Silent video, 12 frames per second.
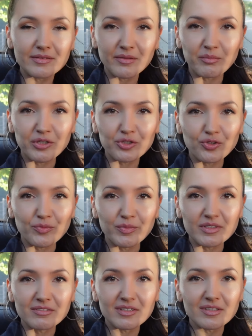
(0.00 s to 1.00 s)
Всем большой
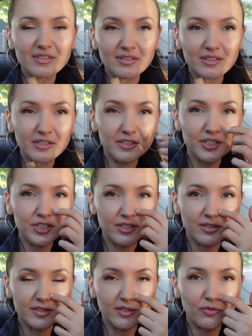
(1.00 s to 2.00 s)
привет!
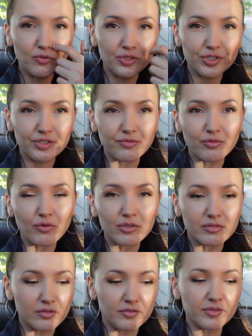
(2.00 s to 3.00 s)
Решила закончить
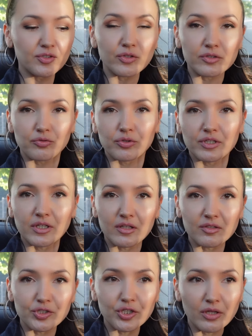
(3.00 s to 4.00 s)
влоговое видео, которое я
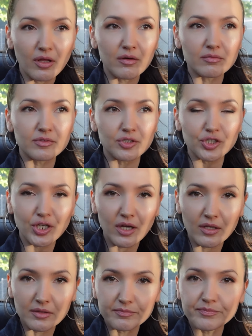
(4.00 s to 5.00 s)
начала в
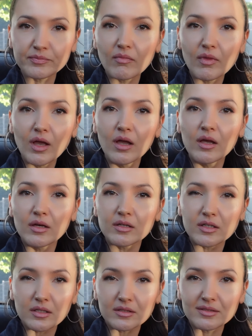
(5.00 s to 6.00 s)
начале
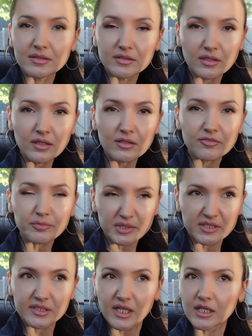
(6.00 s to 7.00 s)
этой недели, в
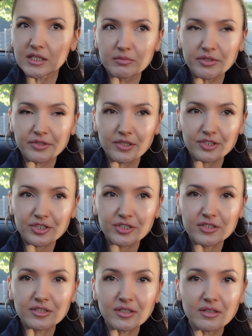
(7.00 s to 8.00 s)
понедельник, мне
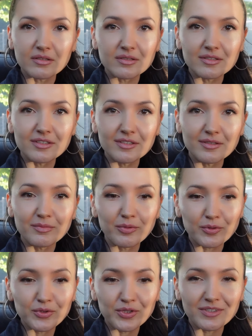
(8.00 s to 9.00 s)
кажется. И
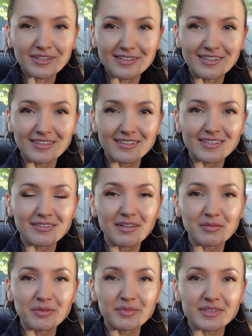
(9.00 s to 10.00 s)
просто хотела с
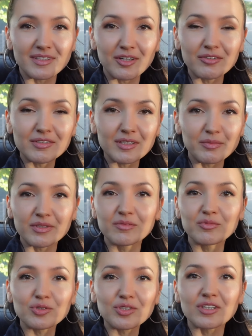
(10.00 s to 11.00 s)
вами поздороваться,
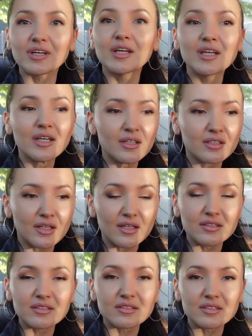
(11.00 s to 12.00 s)
потому что на
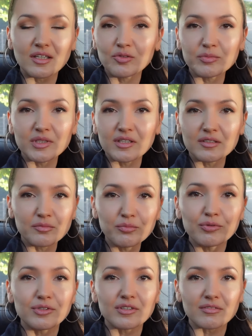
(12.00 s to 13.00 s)
этой неделе у меня не
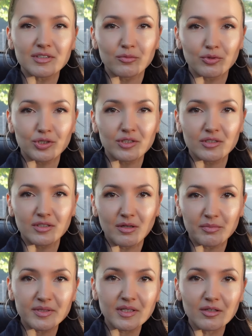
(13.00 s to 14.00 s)
будет возможности
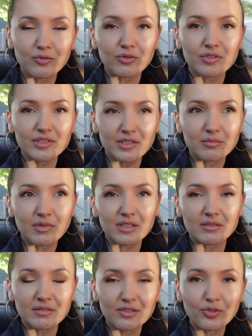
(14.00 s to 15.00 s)
абсолютно
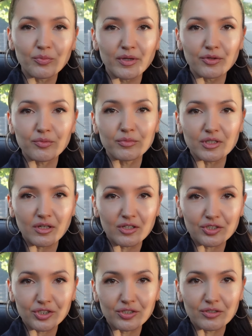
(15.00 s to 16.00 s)
снимать видео, поэтому я
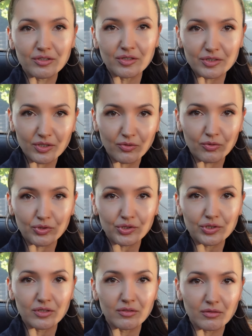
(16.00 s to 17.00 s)
решила
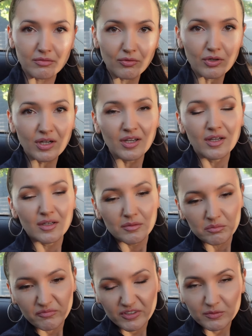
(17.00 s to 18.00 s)
закончить этот влог.
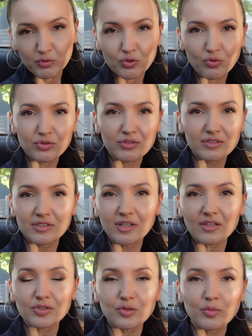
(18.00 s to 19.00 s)
Возможно, он не
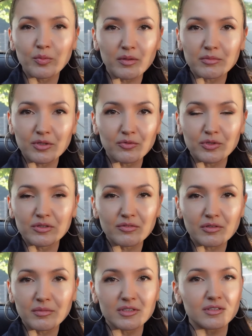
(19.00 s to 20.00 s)
особо прям такой
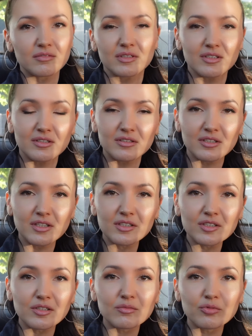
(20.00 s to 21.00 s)
информативный и
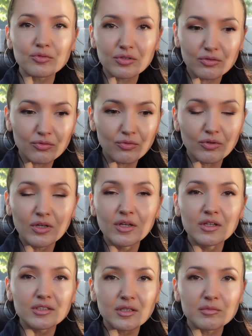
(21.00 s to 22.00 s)
интересный будет, но
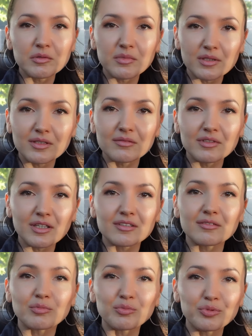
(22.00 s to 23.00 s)
тем не менее вы
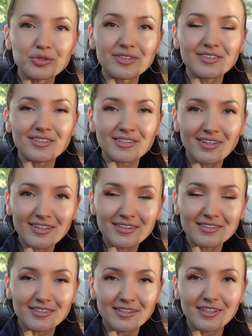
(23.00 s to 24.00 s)
хотя бы будете знать,
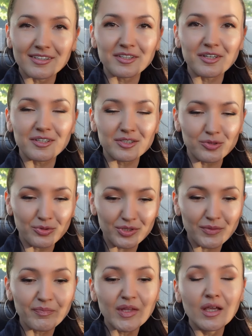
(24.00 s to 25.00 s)
где я нахожусь.